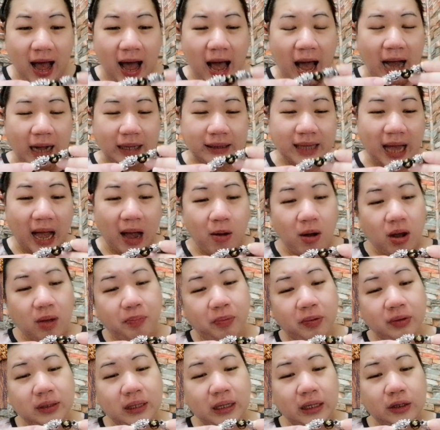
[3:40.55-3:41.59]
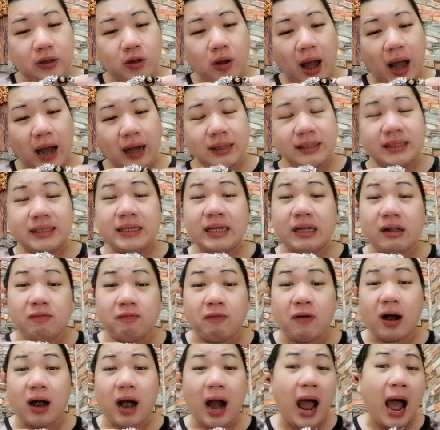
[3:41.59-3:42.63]
Ang tawag po dito ang
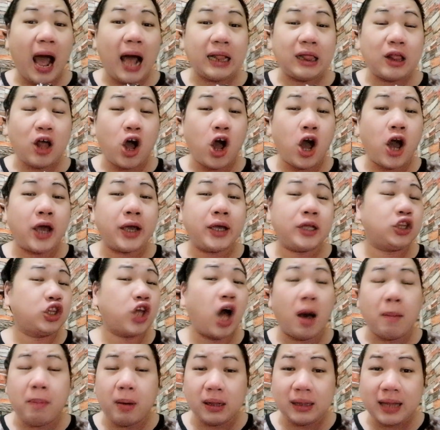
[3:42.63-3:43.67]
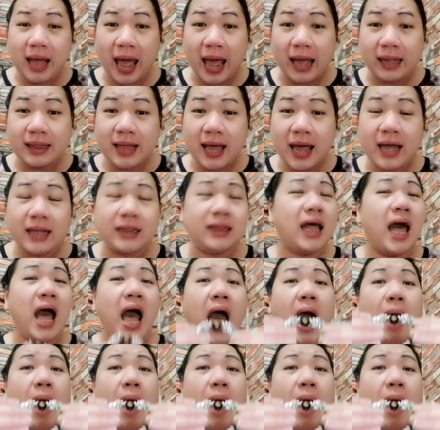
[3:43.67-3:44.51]
silver alloy double-headed